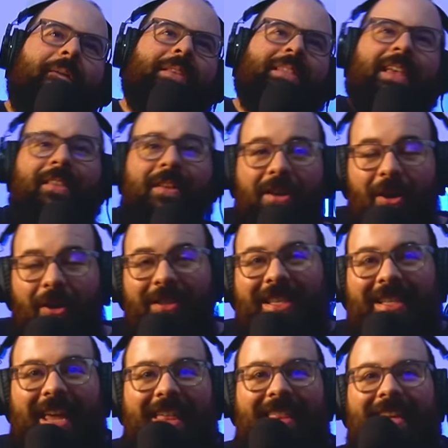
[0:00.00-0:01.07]
engraçado. Ou
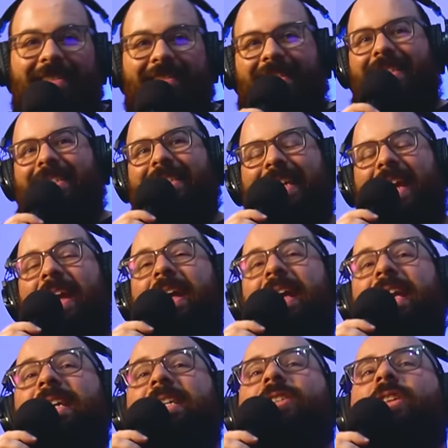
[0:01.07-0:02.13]
seja, é daquelas cenas que é.
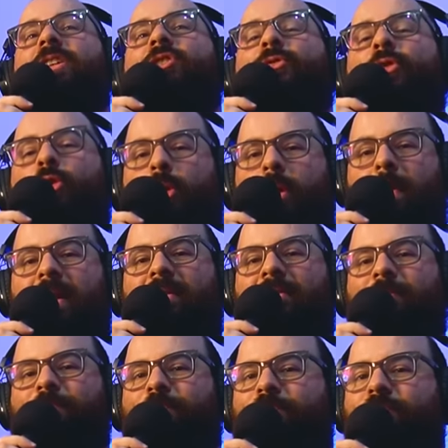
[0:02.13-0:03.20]
Isto, isto foi correr
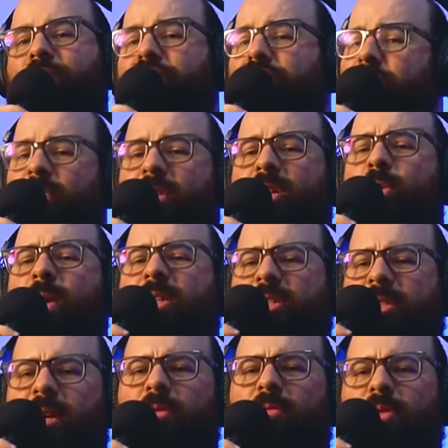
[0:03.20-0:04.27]
mal. Eu acho
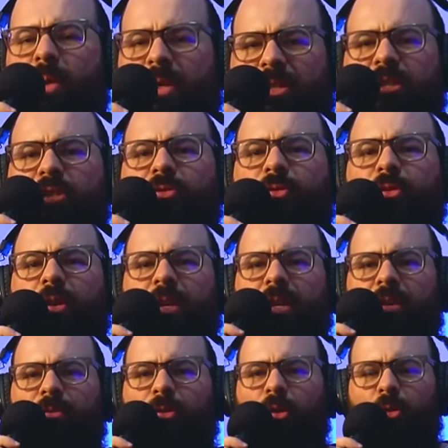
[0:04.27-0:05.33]
que não, eu acho que isto
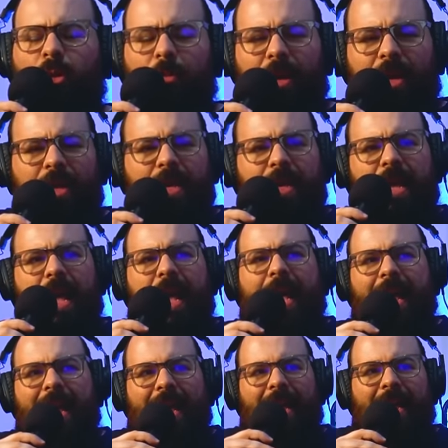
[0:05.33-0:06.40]
foi, foi correr bem,
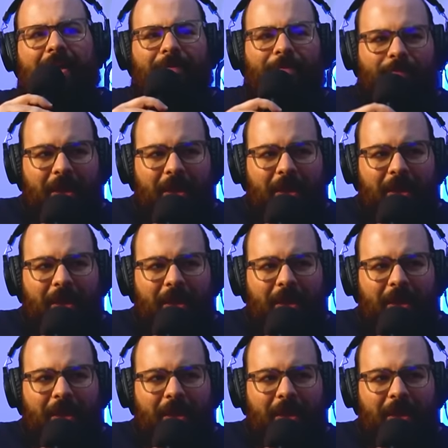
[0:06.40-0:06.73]
uh,